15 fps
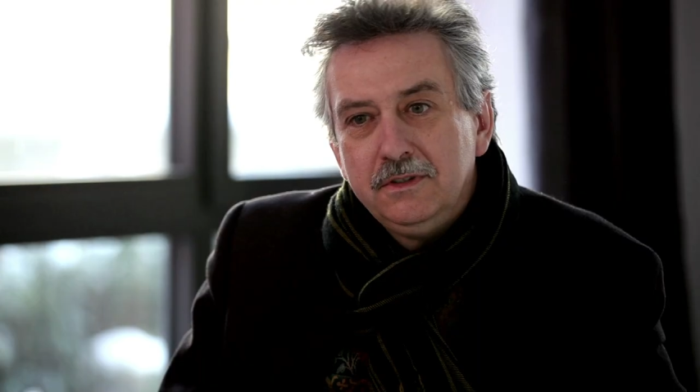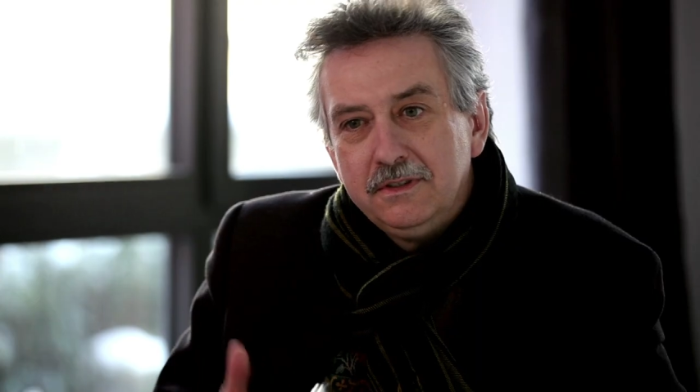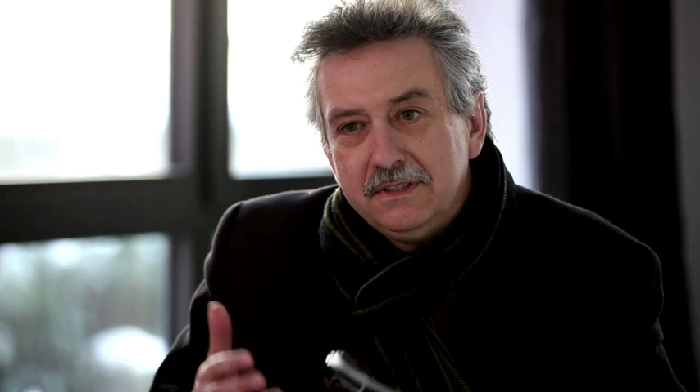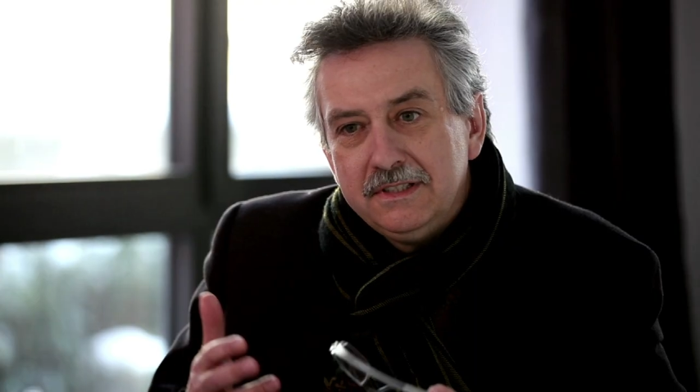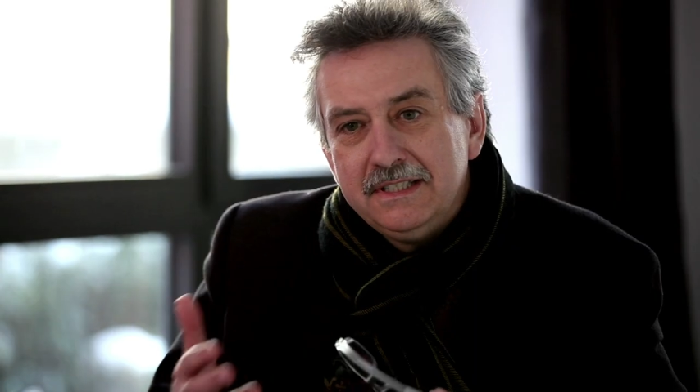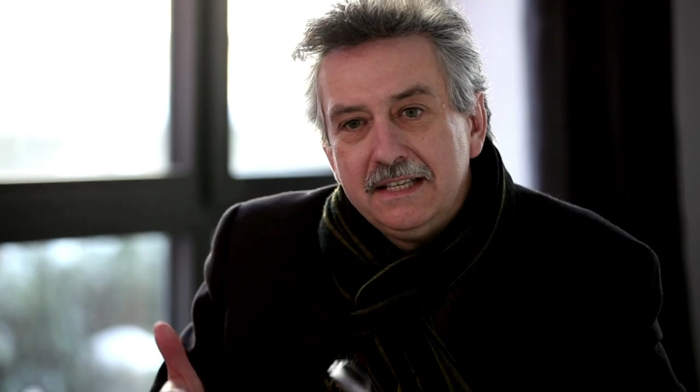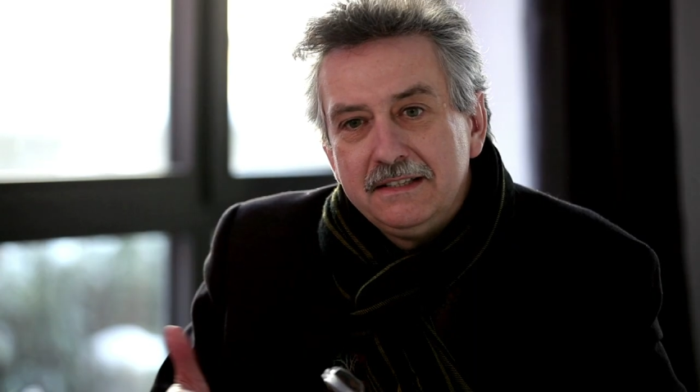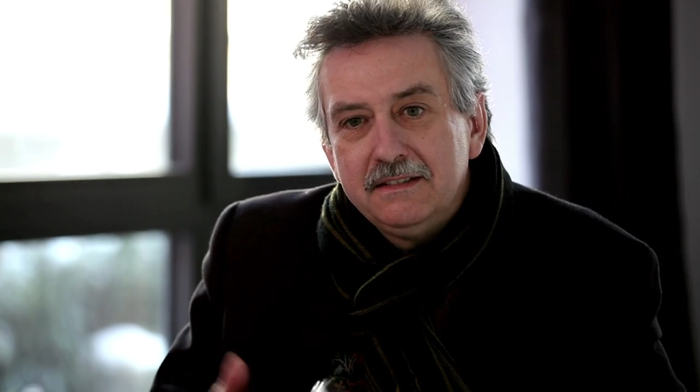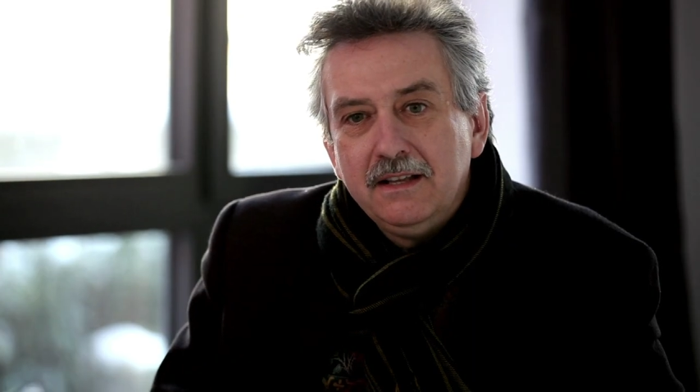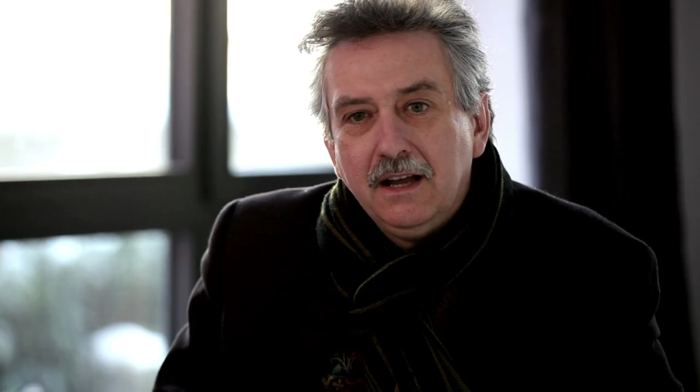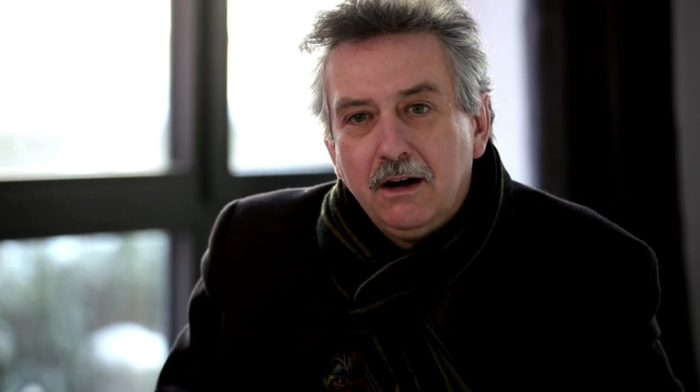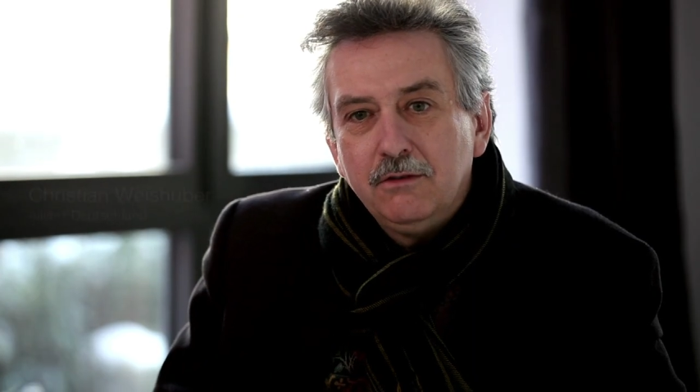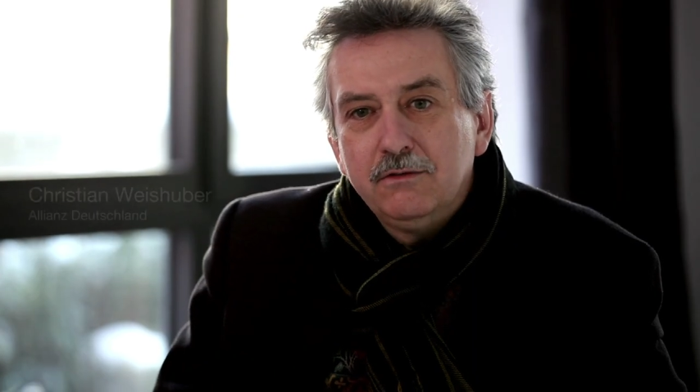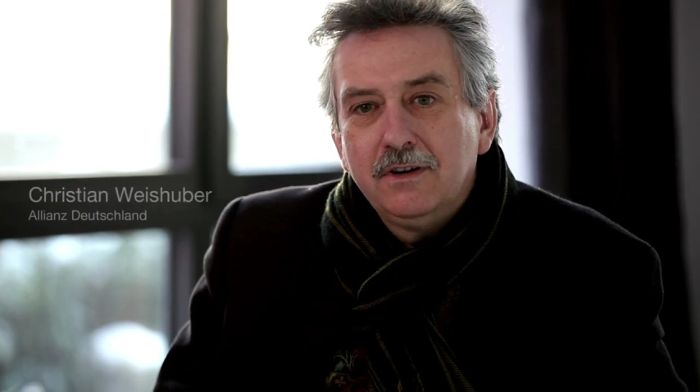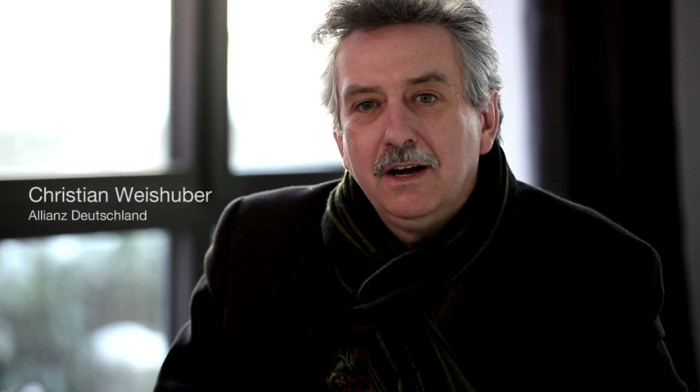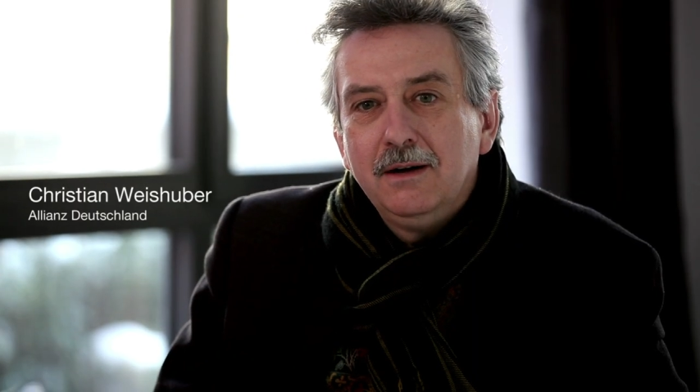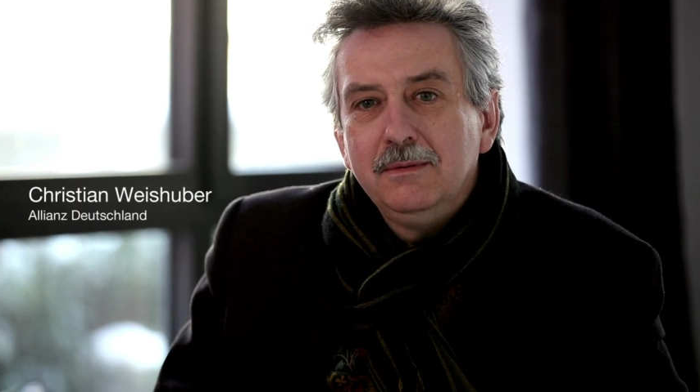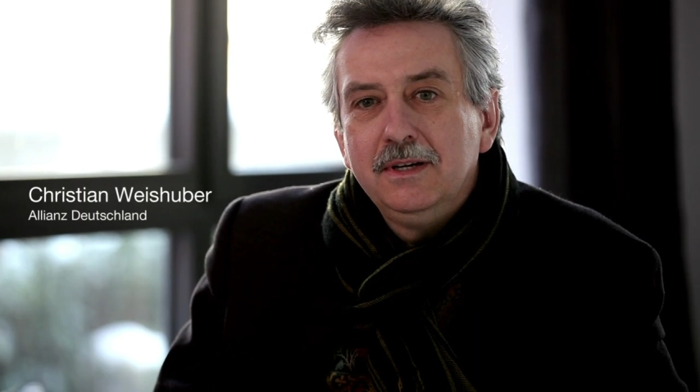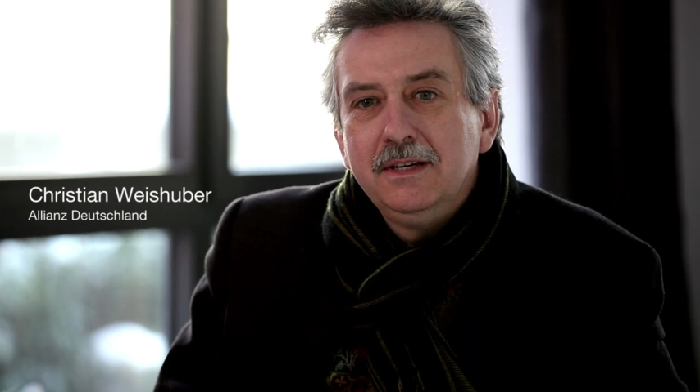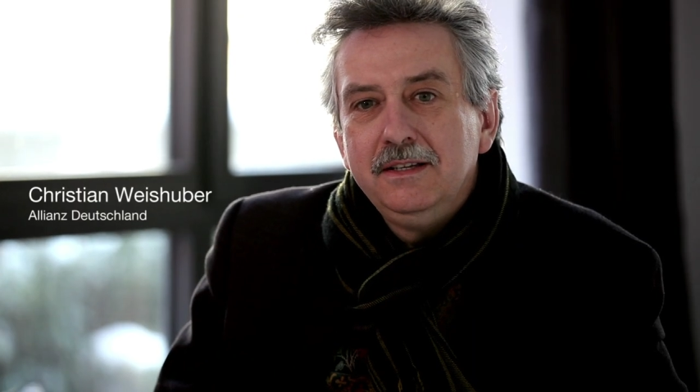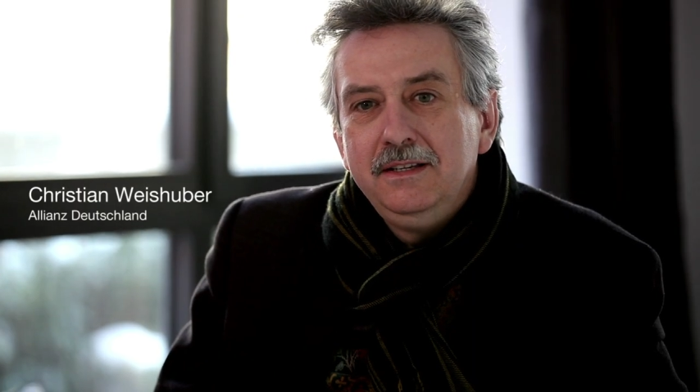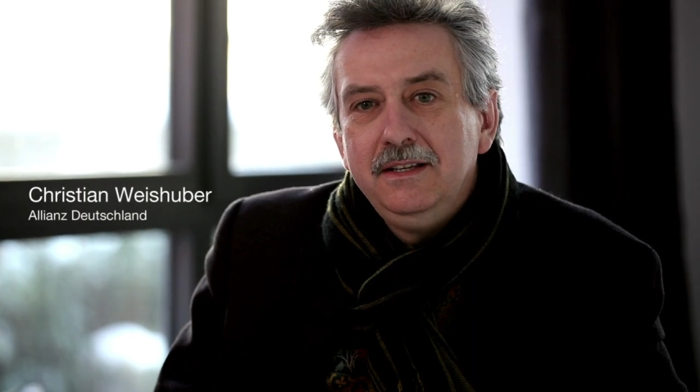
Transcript: ist es jetzt die Aufgabe,